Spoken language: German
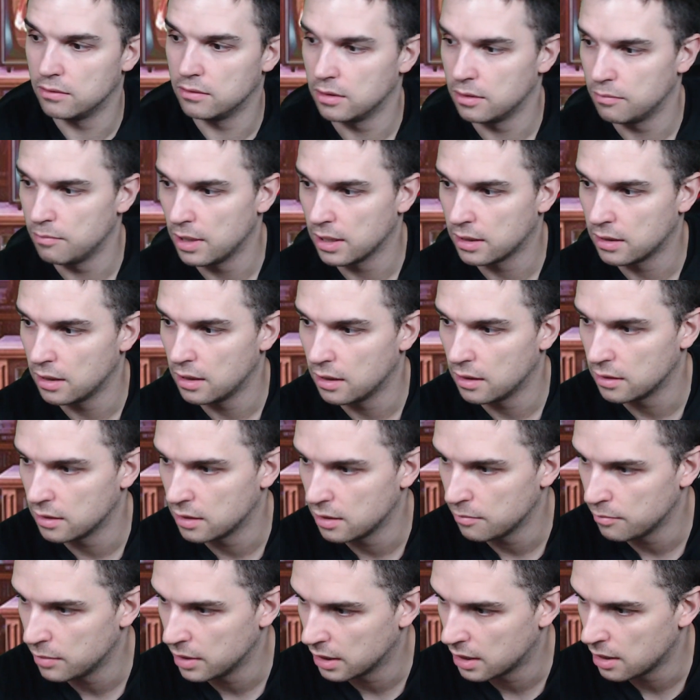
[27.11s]
Und ich merke gerade, ich
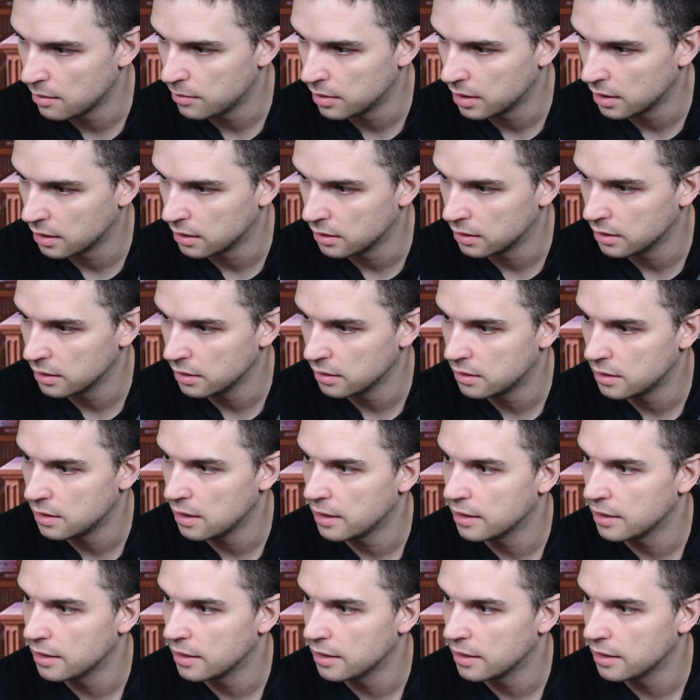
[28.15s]
habe meine Kamera gar nicht richtig